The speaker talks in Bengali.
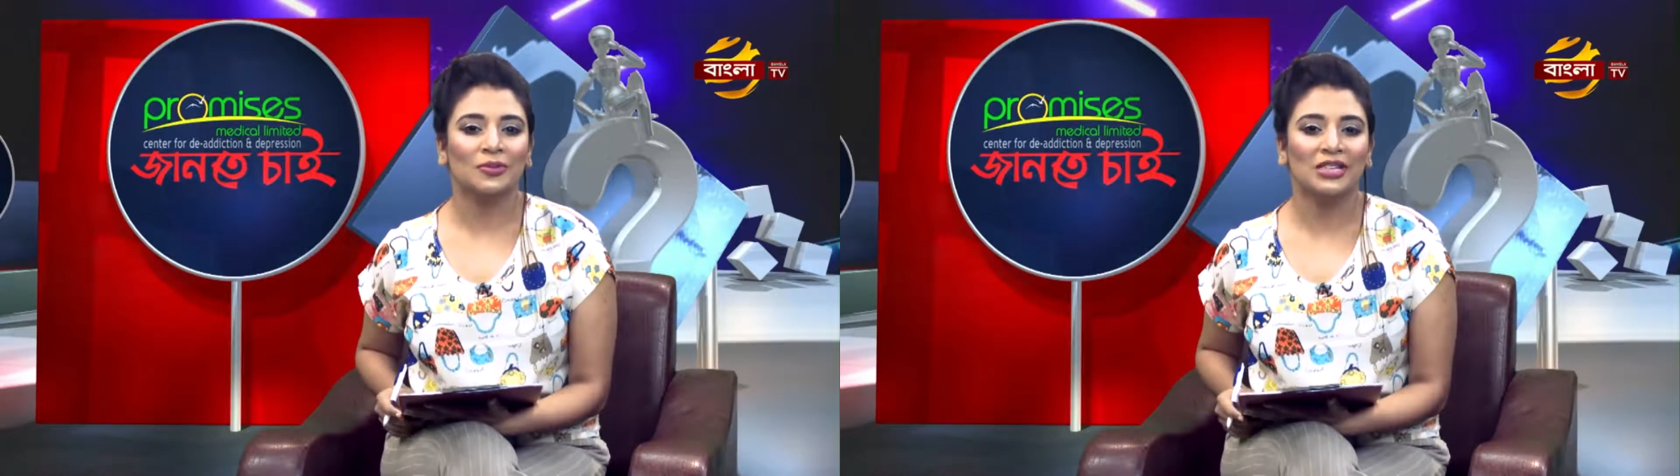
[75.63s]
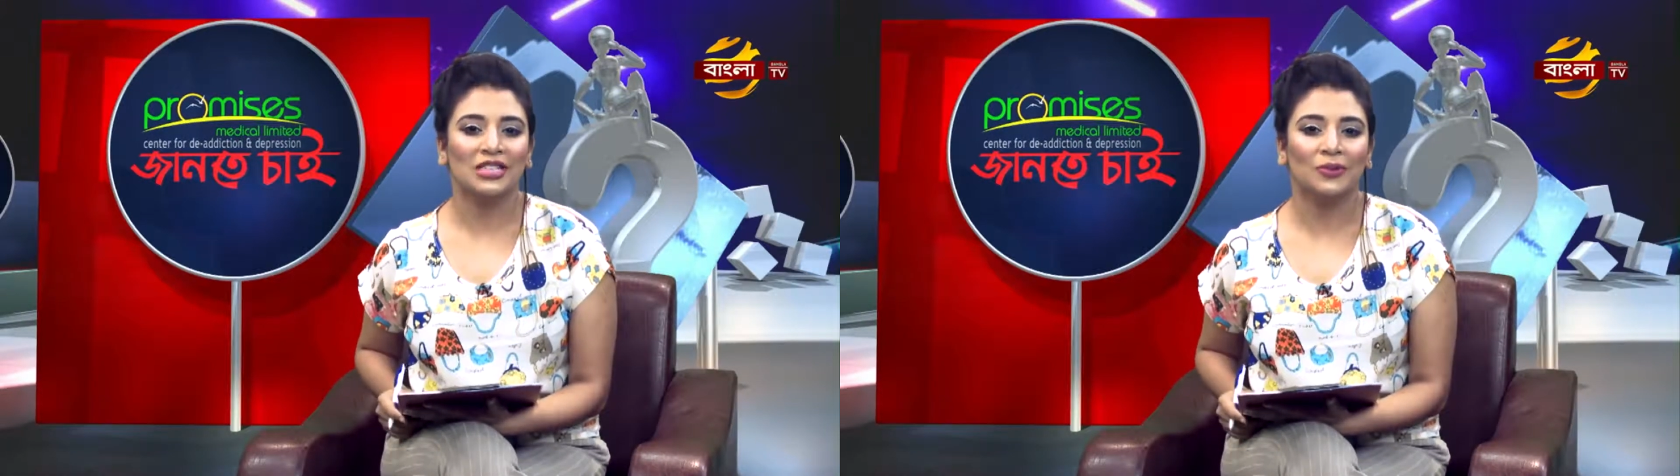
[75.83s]

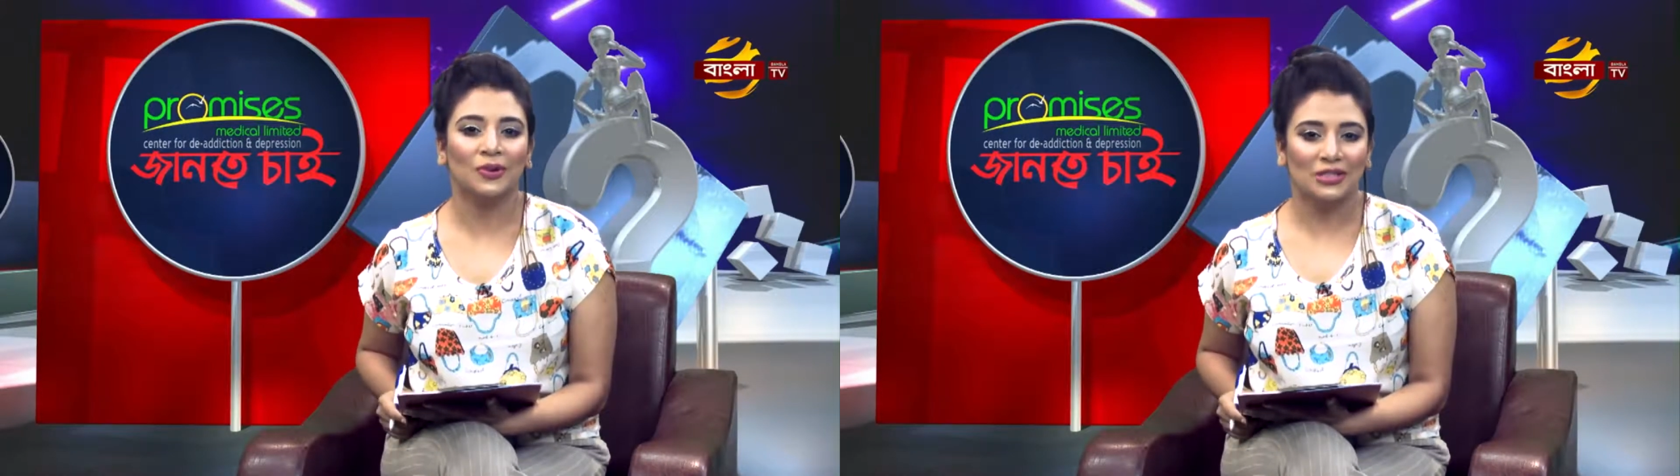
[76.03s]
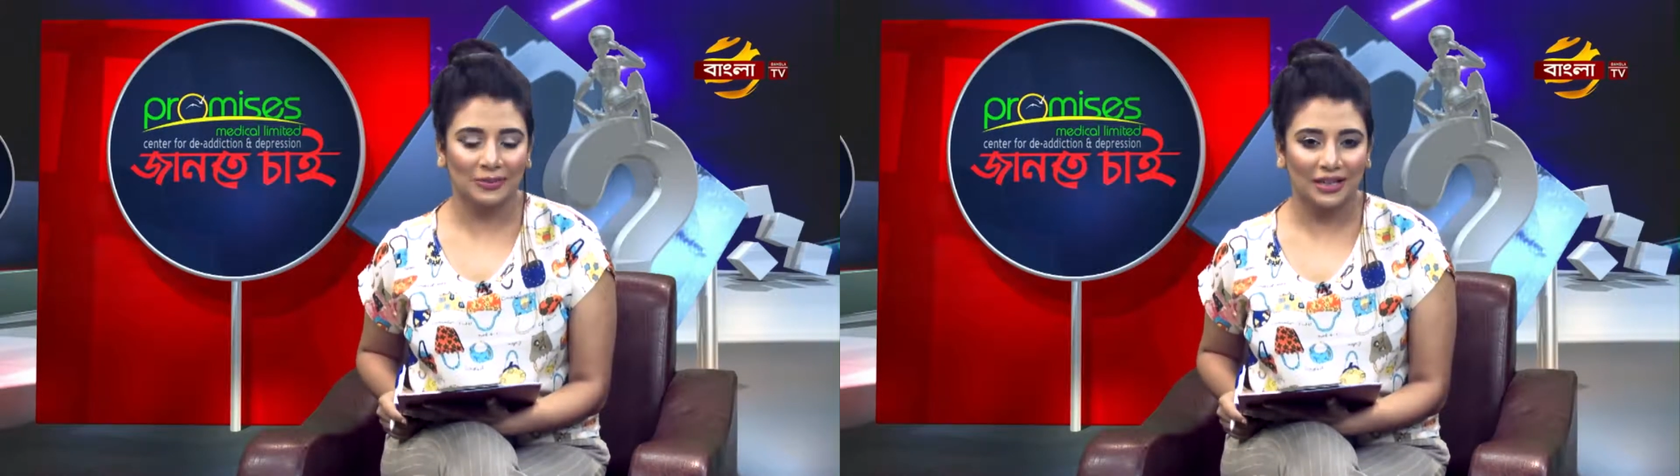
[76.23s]
সময় জীবন
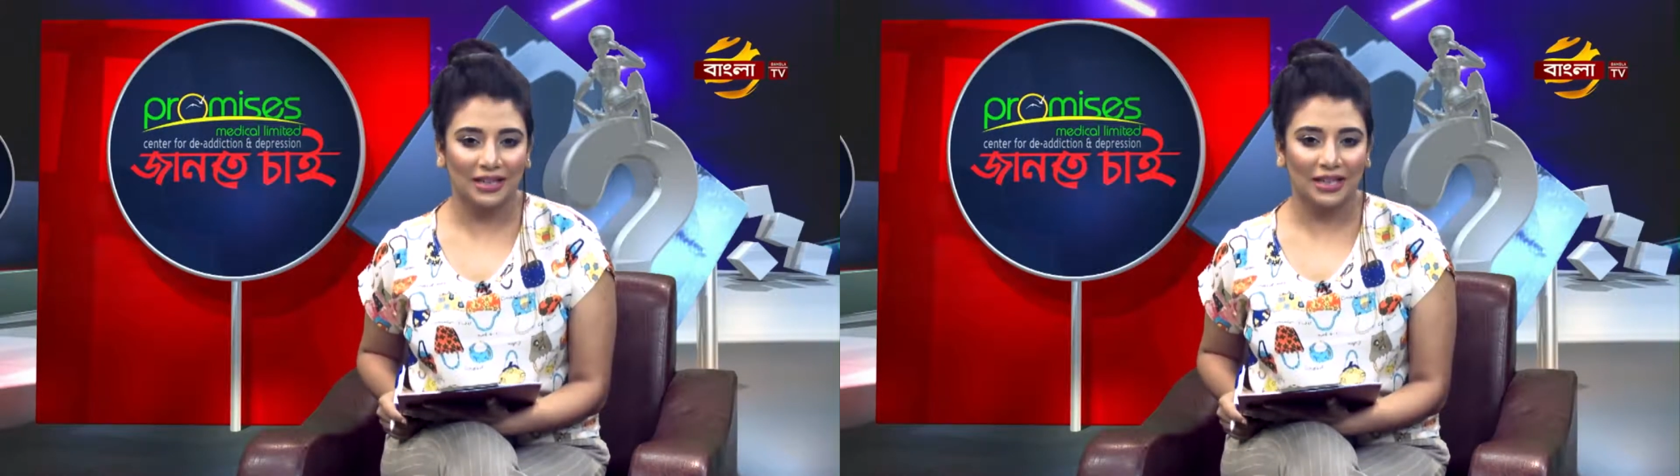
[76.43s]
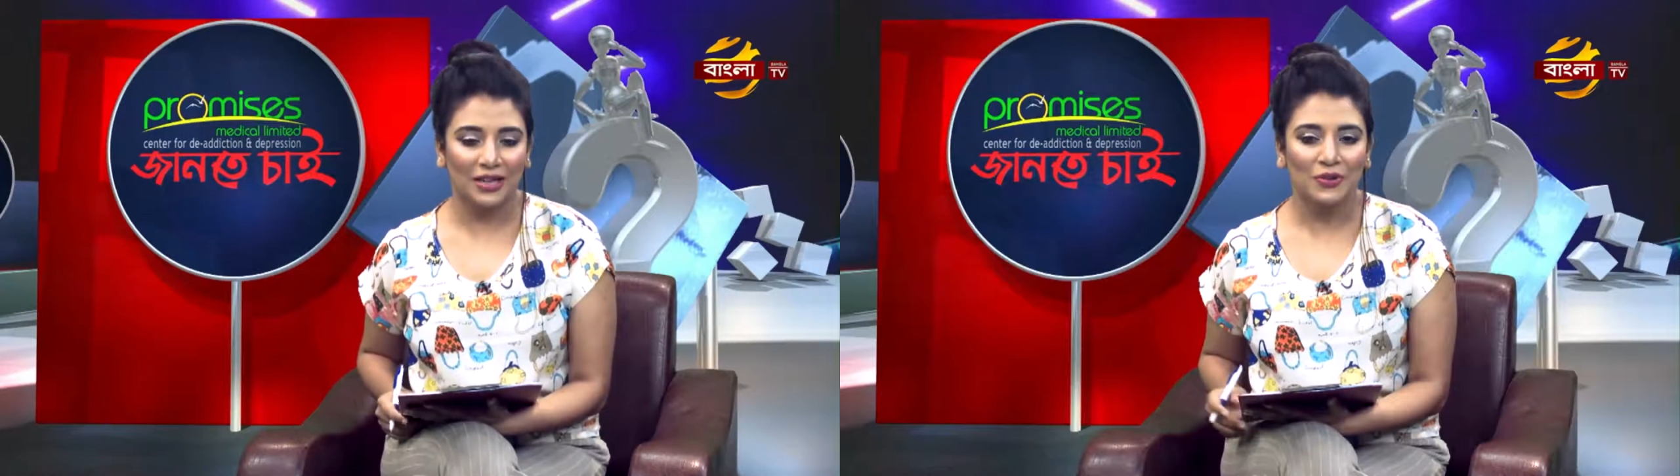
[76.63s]
ও
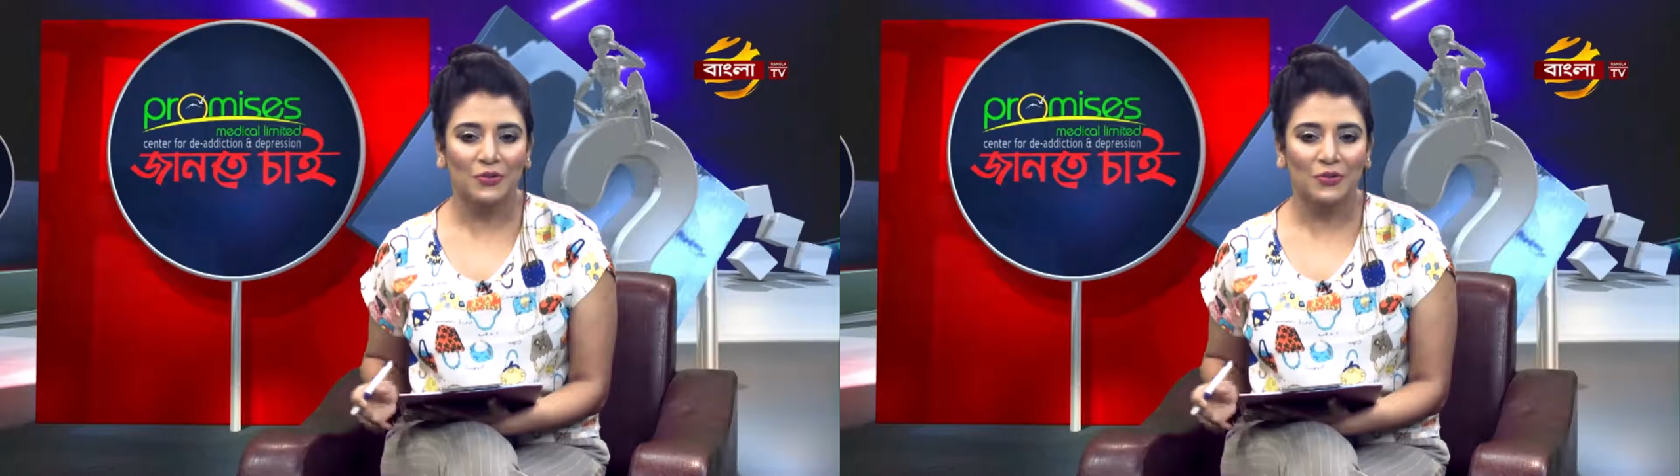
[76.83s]
জীবিকা নিয়ে